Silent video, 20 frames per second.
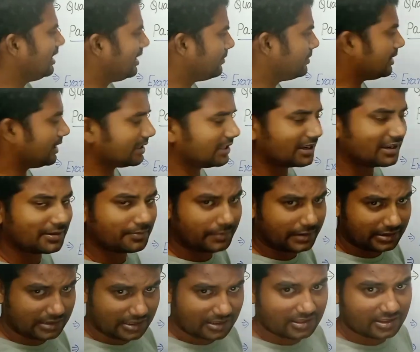अभी हालांकि
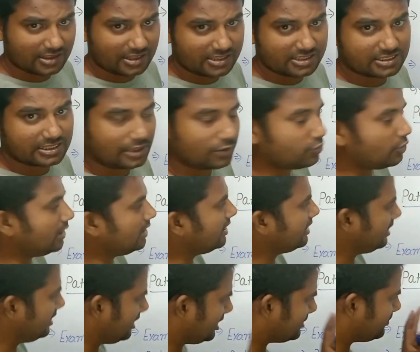पैटर्न रिलीज नहीं हुआ
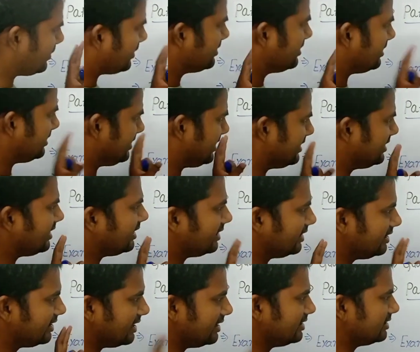लेकिन एक्सपेक्टेड यही है
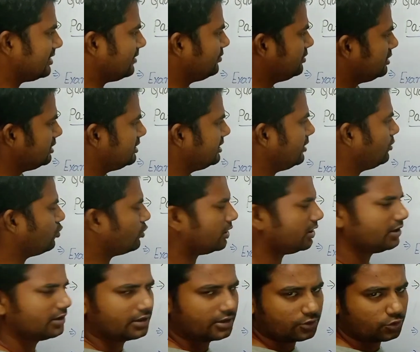कि यही सब चीज़ें
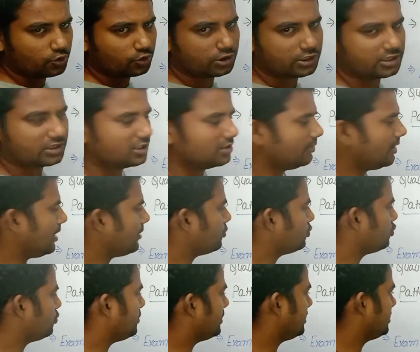होगी तो तीन दिन में
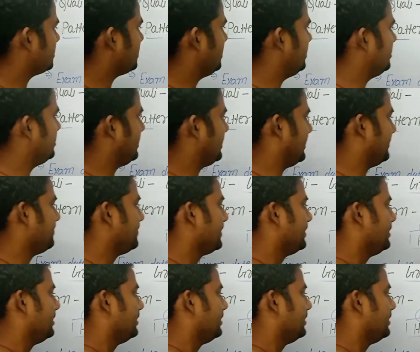आपको तो पता चल ही जाएगा